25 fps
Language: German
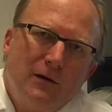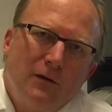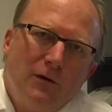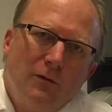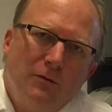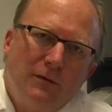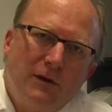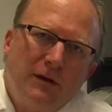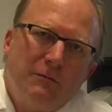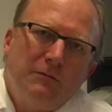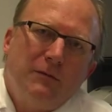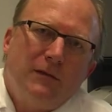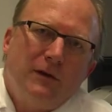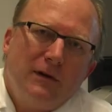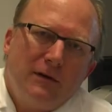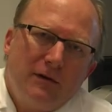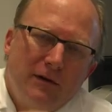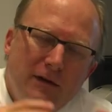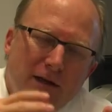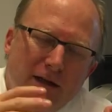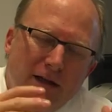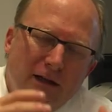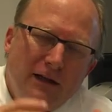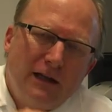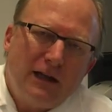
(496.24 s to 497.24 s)
um dem
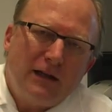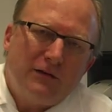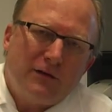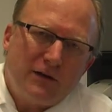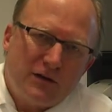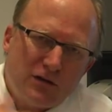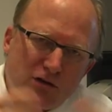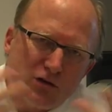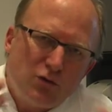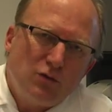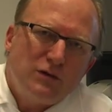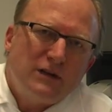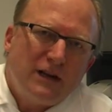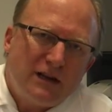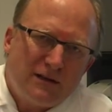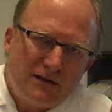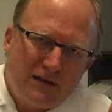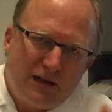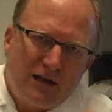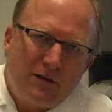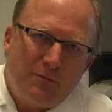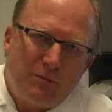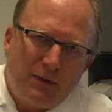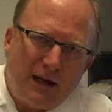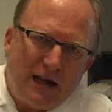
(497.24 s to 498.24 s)
Hirn etwas
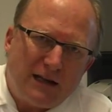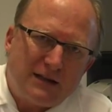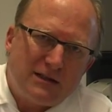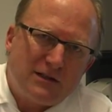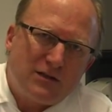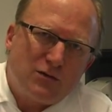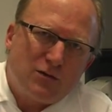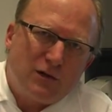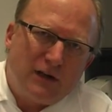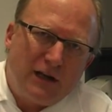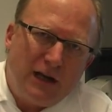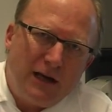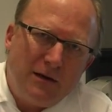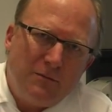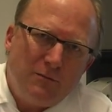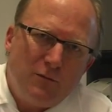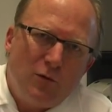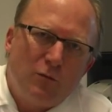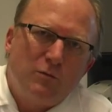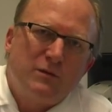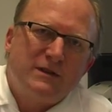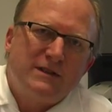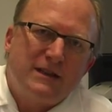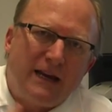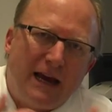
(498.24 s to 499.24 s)
zusätzlich Platz zu geben,
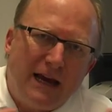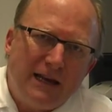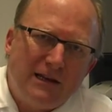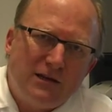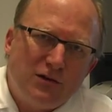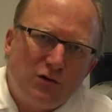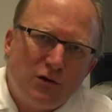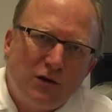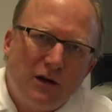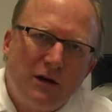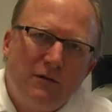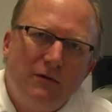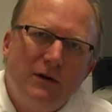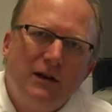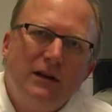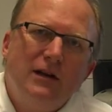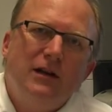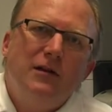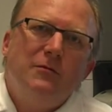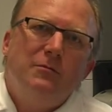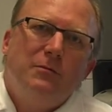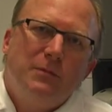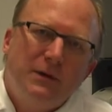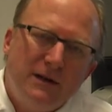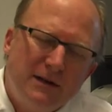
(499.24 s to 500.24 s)
um Zeit zu
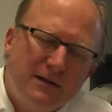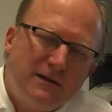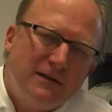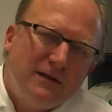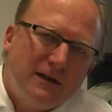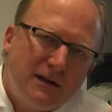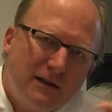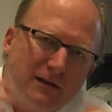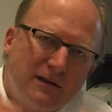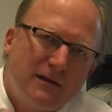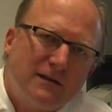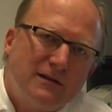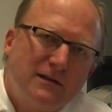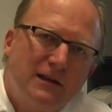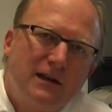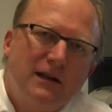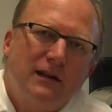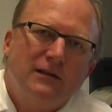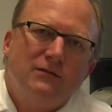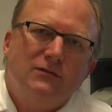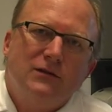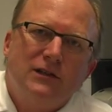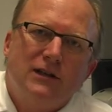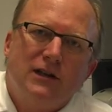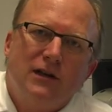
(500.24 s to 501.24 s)
gewinnen, bis sich das
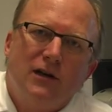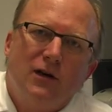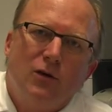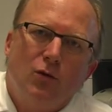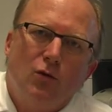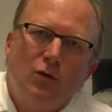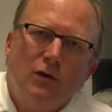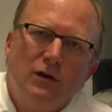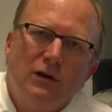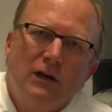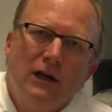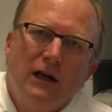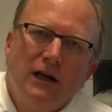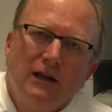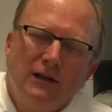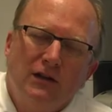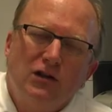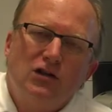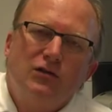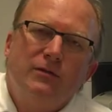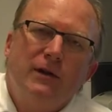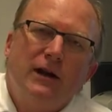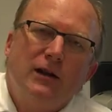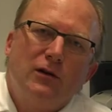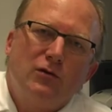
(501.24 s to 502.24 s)
Hirn wieder erholt,
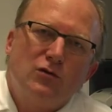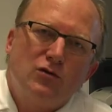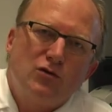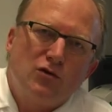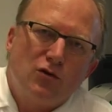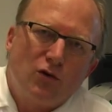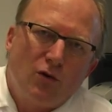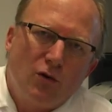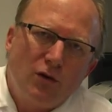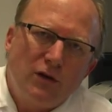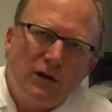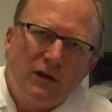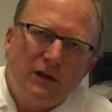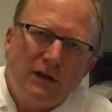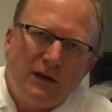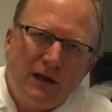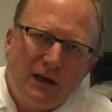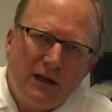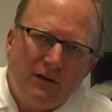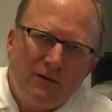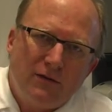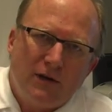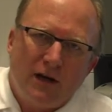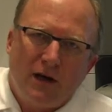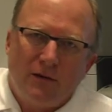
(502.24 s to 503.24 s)
die Schwellung
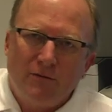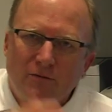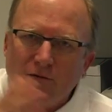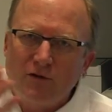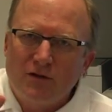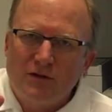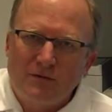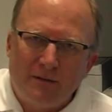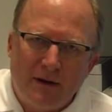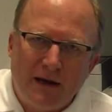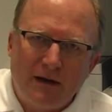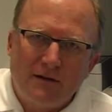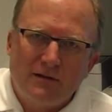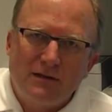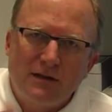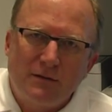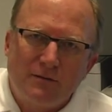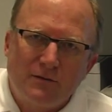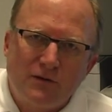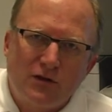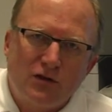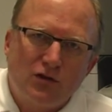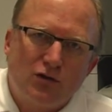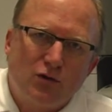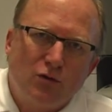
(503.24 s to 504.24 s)
zurückgeht. Wir haben von
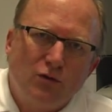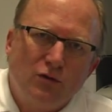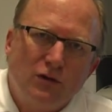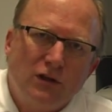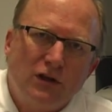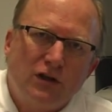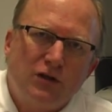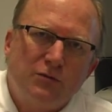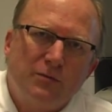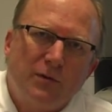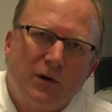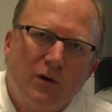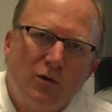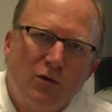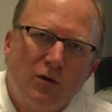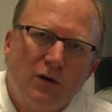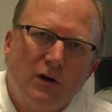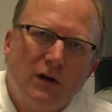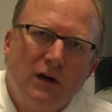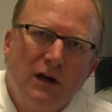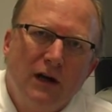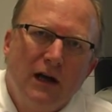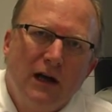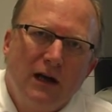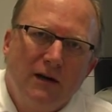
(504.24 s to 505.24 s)
72 Stunden
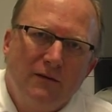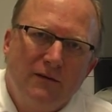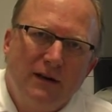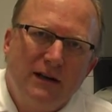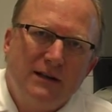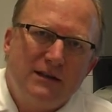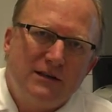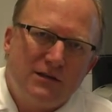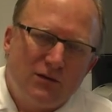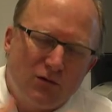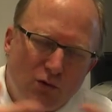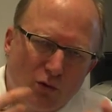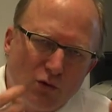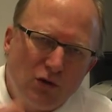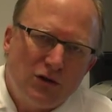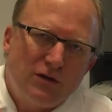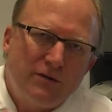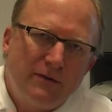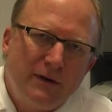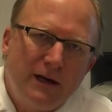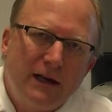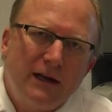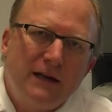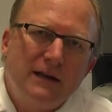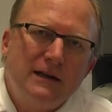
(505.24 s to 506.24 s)
gesprochen. Wenn es so
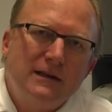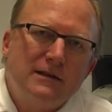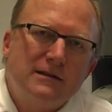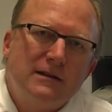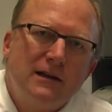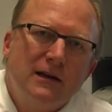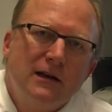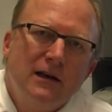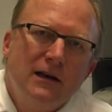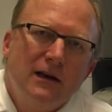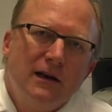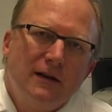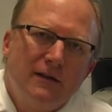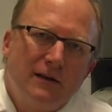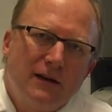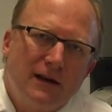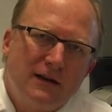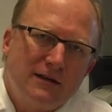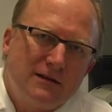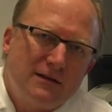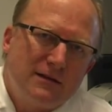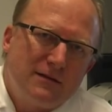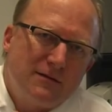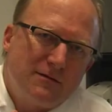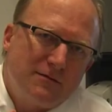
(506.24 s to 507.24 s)
schwer ist,
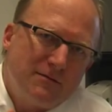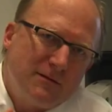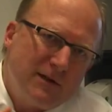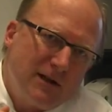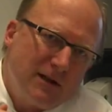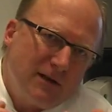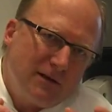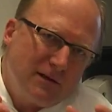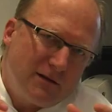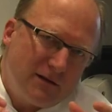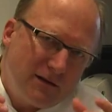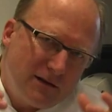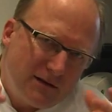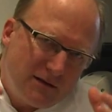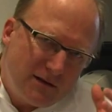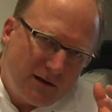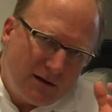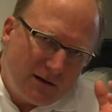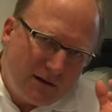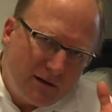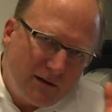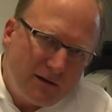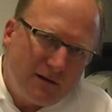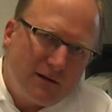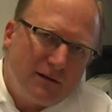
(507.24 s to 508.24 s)
dass man
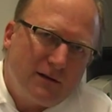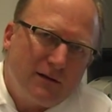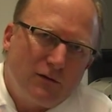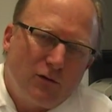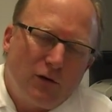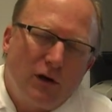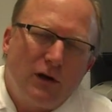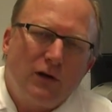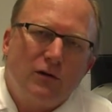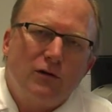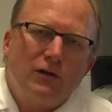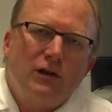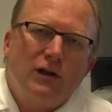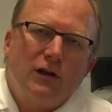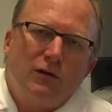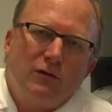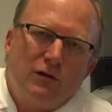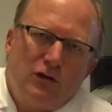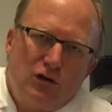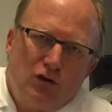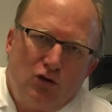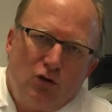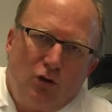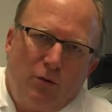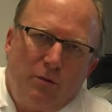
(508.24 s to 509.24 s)
diese
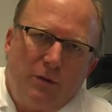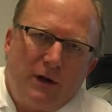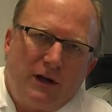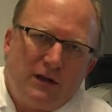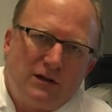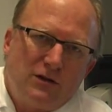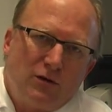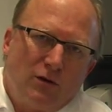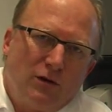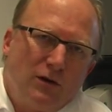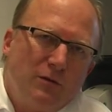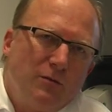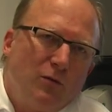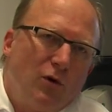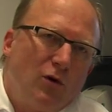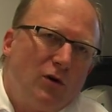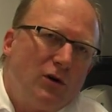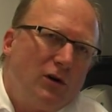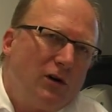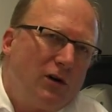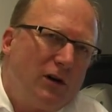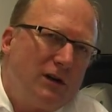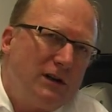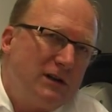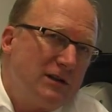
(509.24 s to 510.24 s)
neurochirurgischen Operationen
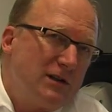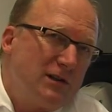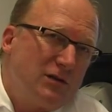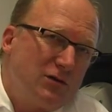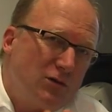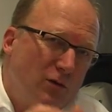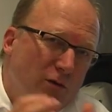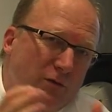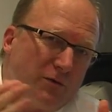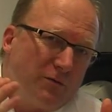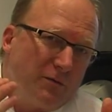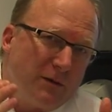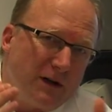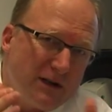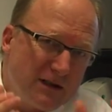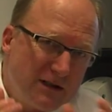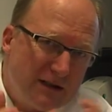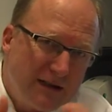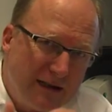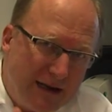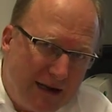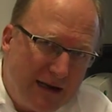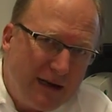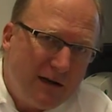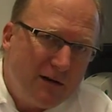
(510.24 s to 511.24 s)
machen kann, ist es
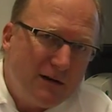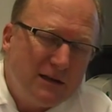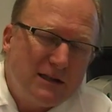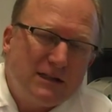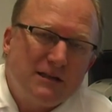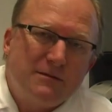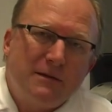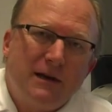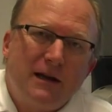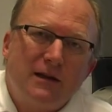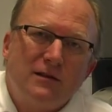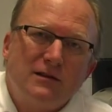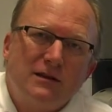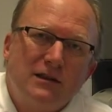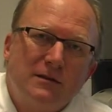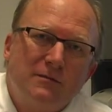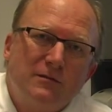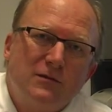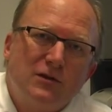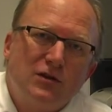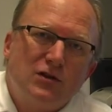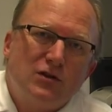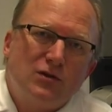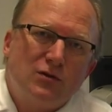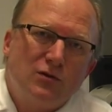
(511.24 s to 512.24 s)
oftmals länger als
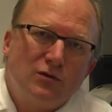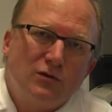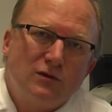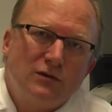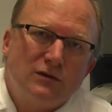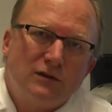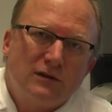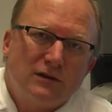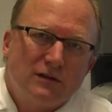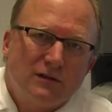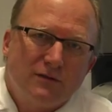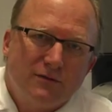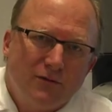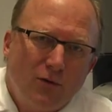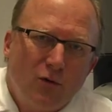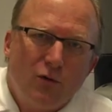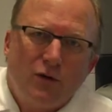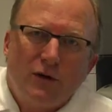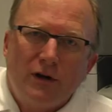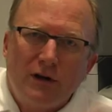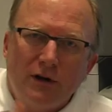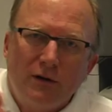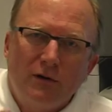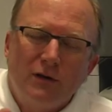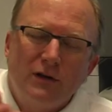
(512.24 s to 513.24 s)
72 Stunden, also eine
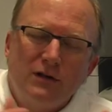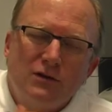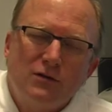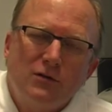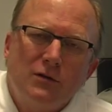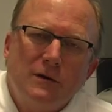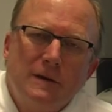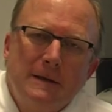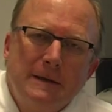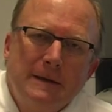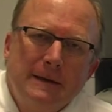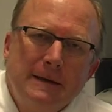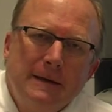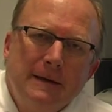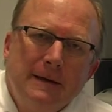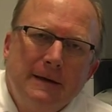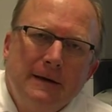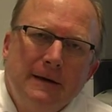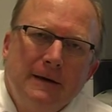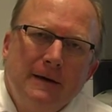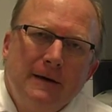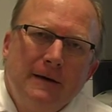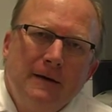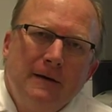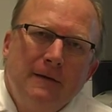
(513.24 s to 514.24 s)
Woche oder so,
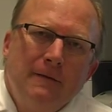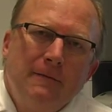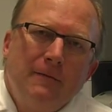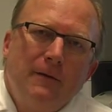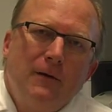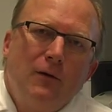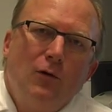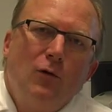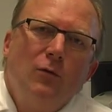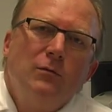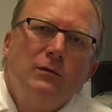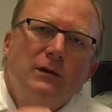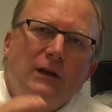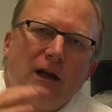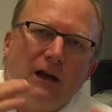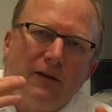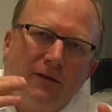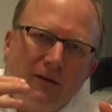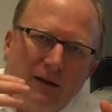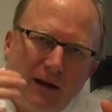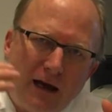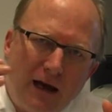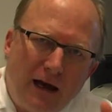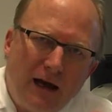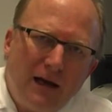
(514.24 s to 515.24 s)
um
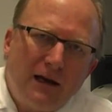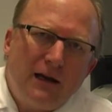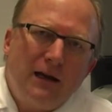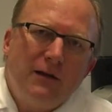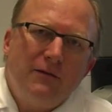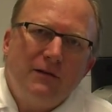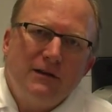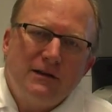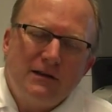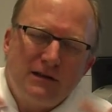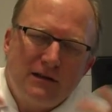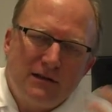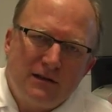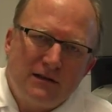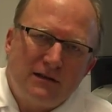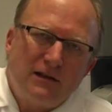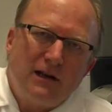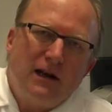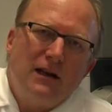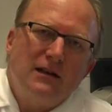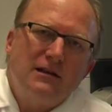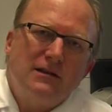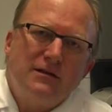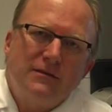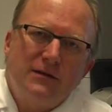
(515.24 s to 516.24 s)
dann nachher, wenn sich das
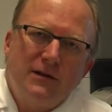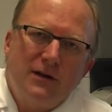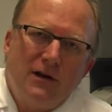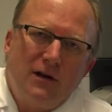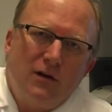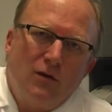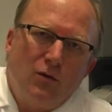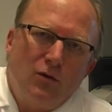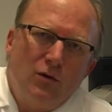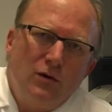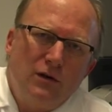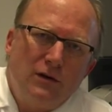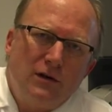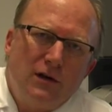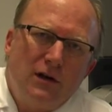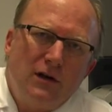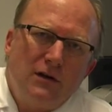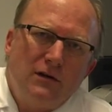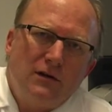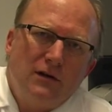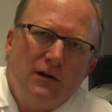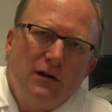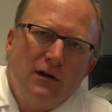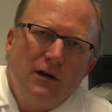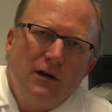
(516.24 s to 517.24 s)
Ganze wieder erholt hat,